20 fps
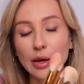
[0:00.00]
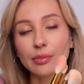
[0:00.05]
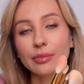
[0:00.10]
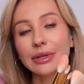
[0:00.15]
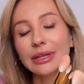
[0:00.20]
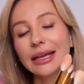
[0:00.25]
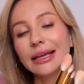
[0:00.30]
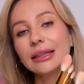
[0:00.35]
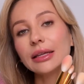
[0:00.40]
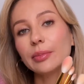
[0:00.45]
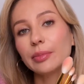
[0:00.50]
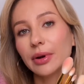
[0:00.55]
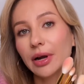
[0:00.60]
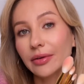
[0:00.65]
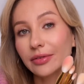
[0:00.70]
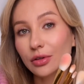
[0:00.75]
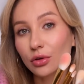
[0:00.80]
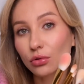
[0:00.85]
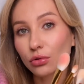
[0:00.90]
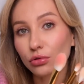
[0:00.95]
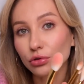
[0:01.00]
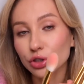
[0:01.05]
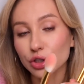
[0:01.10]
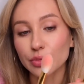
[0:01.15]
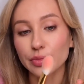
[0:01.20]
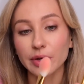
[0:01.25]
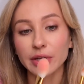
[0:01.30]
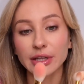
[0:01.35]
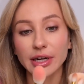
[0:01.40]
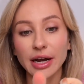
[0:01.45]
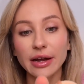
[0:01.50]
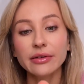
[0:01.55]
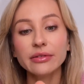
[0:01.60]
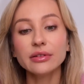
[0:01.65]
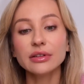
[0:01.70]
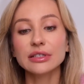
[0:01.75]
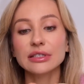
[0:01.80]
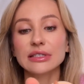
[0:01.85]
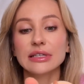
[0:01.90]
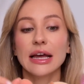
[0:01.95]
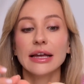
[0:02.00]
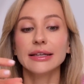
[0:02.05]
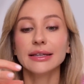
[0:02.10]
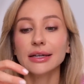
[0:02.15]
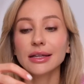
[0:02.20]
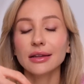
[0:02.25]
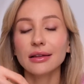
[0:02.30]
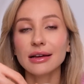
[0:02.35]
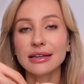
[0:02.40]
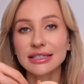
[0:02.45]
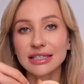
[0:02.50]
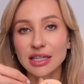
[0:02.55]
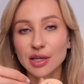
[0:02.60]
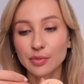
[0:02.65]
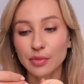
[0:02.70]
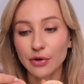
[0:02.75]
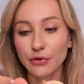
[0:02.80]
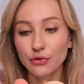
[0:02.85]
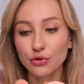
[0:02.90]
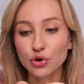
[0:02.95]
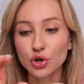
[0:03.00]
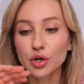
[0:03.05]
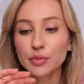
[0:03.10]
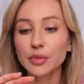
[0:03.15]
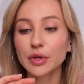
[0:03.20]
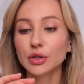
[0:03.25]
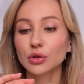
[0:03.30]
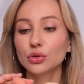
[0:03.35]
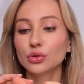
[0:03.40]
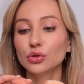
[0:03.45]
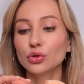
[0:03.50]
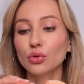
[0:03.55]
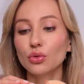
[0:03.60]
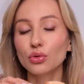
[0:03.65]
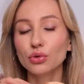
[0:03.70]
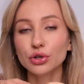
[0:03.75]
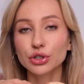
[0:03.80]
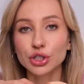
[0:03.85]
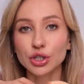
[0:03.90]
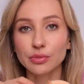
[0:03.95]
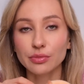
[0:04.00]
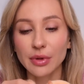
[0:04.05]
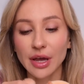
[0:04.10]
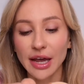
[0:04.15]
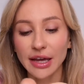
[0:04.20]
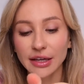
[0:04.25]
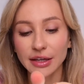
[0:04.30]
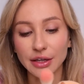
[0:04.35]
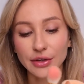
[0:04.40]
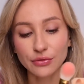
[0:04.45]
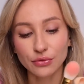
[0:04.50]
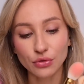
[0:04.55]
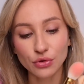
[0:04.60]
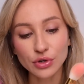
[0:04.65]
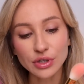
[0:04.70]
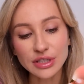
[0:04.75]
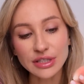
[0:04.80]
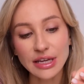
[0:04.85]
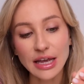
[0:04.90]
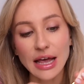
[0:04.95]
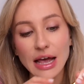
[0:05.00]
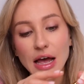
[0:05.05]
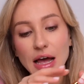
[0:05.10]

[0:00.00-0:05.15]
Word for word: Мне она, правда, очень понравилась, они классные по форме, тут очень мягкий ворс,